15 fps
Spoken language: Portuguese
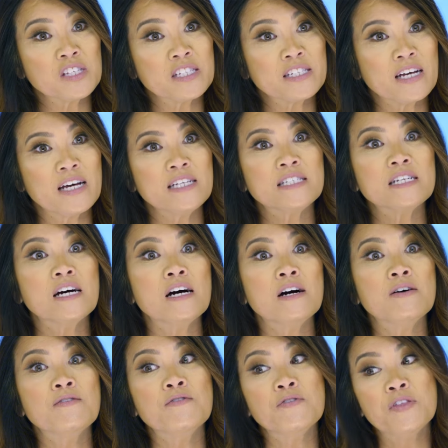estão do
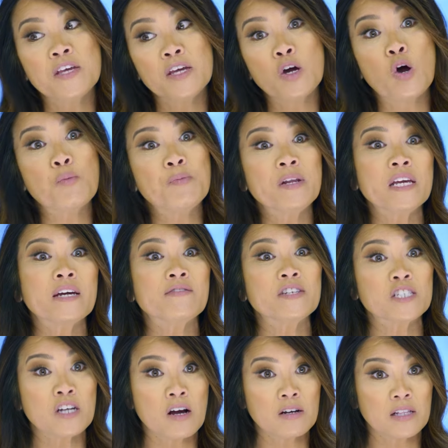tamanho da
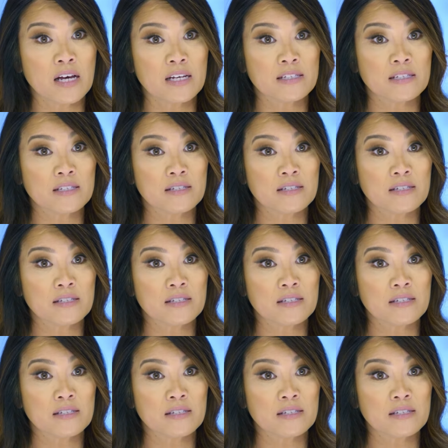abertura de um copo de